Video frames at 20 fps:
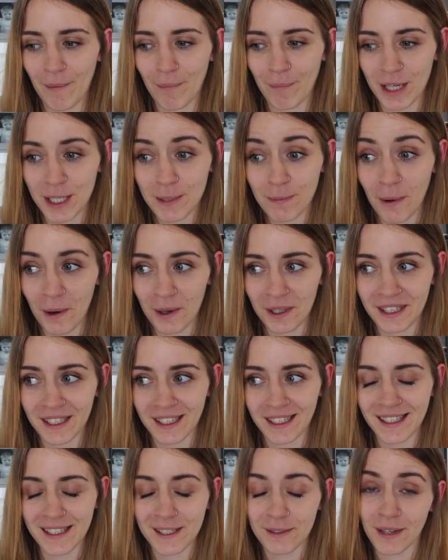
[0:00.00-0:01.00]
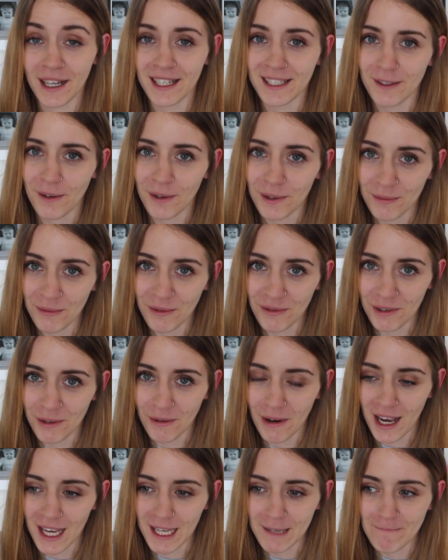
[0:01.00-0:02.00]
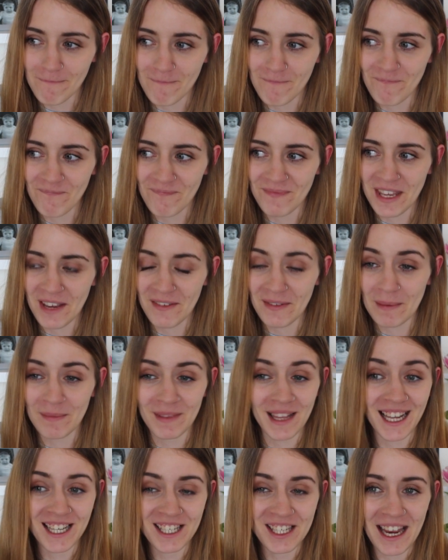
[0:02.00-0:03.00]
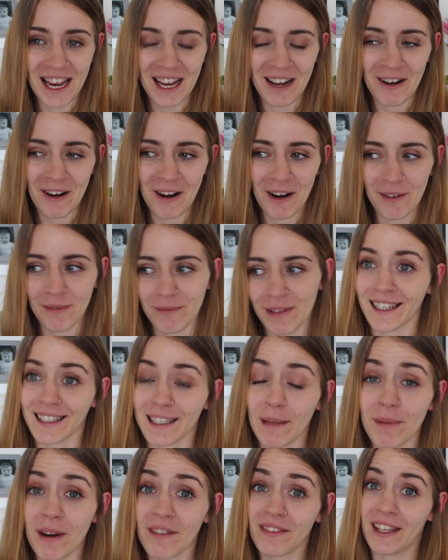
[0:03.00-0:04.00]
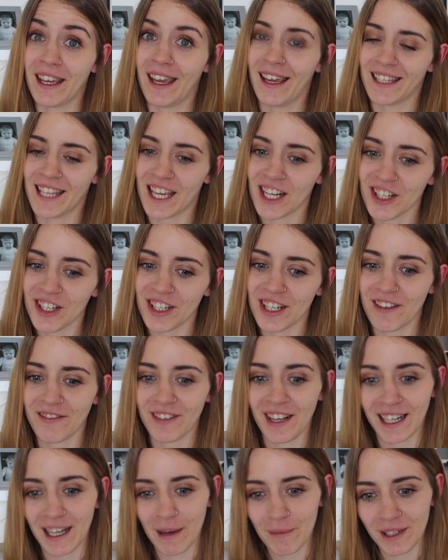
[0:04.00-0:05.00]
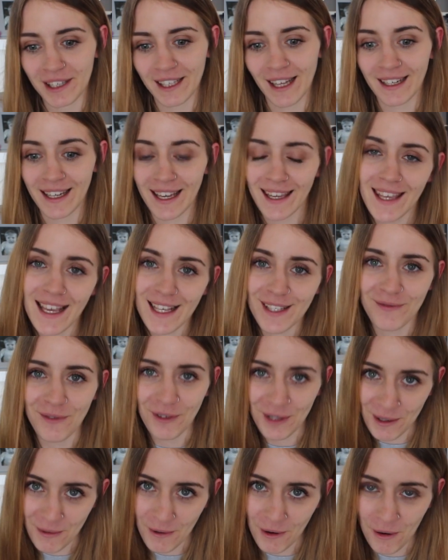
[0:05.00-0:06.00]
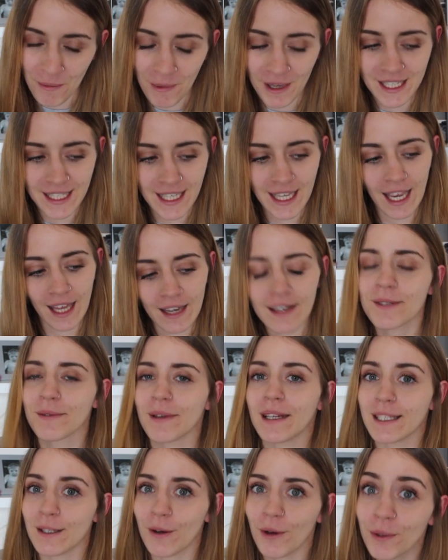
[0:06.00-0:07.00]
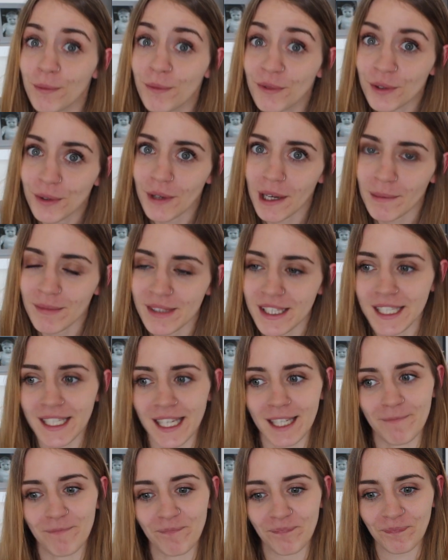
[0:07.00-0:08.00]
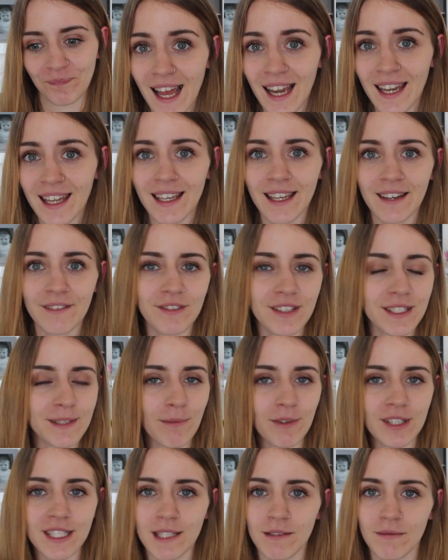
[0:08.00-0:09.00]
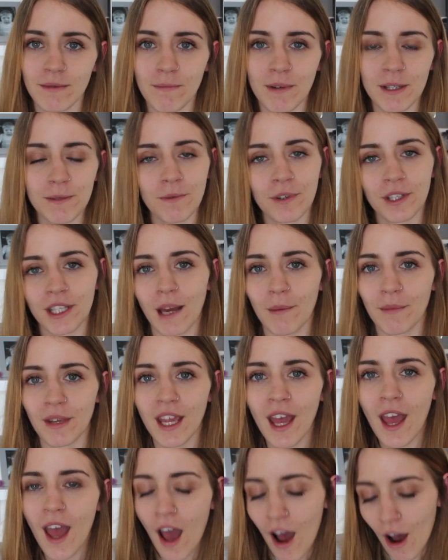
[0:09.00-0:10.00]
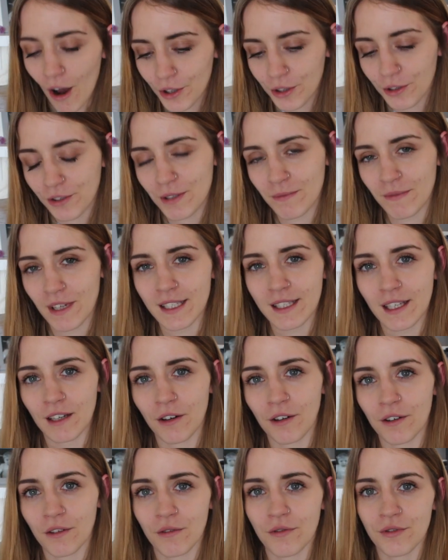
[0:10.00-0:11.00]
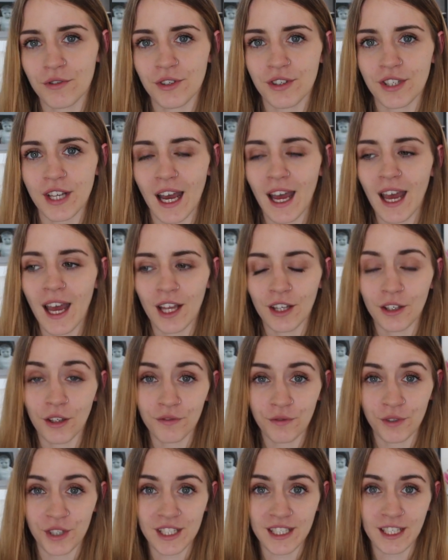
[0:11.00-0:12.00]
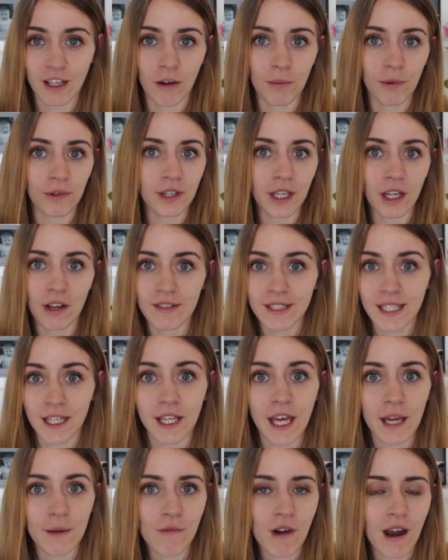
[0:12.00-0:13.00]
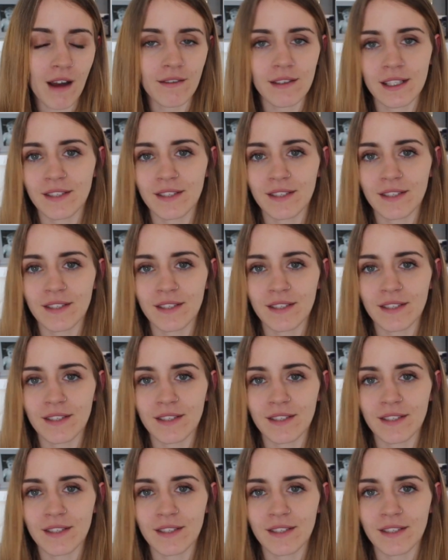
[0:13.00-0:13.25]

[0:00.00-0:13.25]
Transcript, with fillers: paszporty i słuchajcie, odmówiła im. Nie wiem dlaczego. Tak naprawdę jeszcze Wielka Brytania jest w Unii Europejskiej, ale słuchajcie, odmówiła im dzisiaj. Ale Wy z polskimi paszportami od 18 roku życia do 25 za darmo, a